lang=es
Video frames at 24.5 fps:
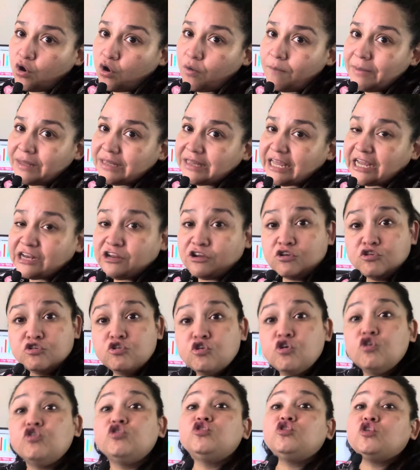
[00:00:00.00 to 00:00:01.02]
comentarios
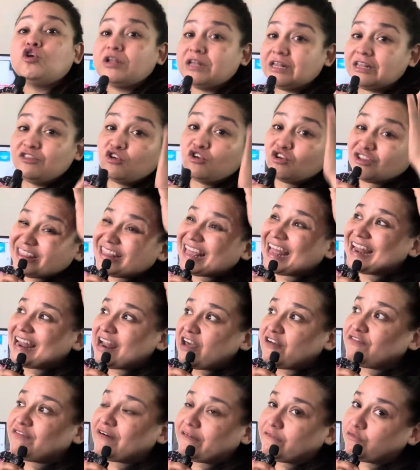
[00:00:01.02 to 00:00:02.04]
no, tan a
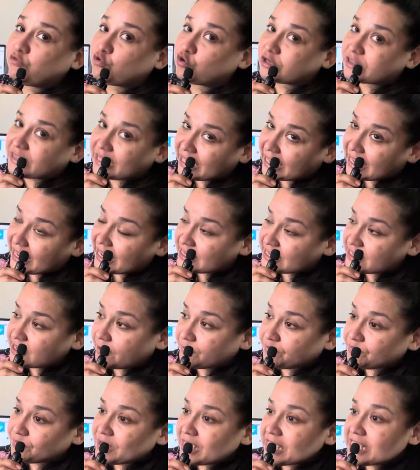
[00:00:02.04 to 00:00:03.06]
favor de ella.
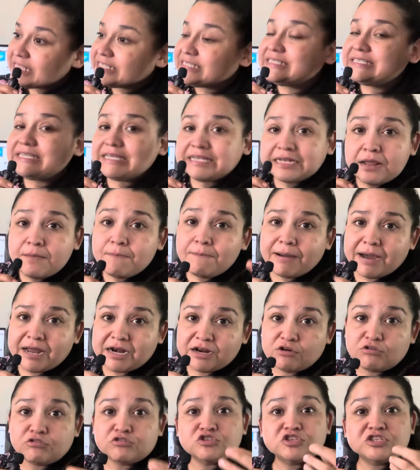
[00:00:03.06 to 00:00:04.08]
Sin
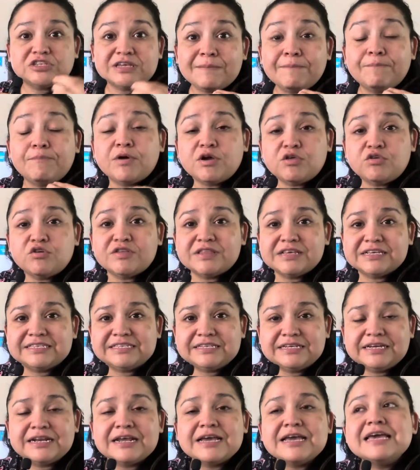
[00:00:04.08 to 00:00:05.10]
embargo, sí puedo
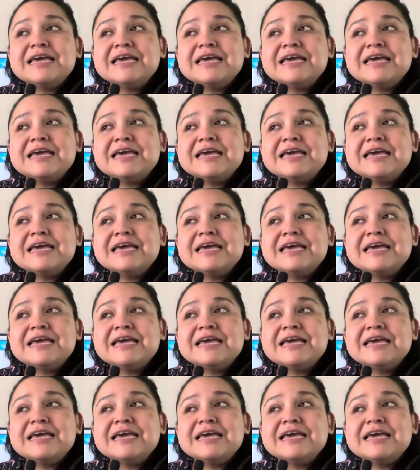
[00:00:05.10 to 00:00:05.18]
decir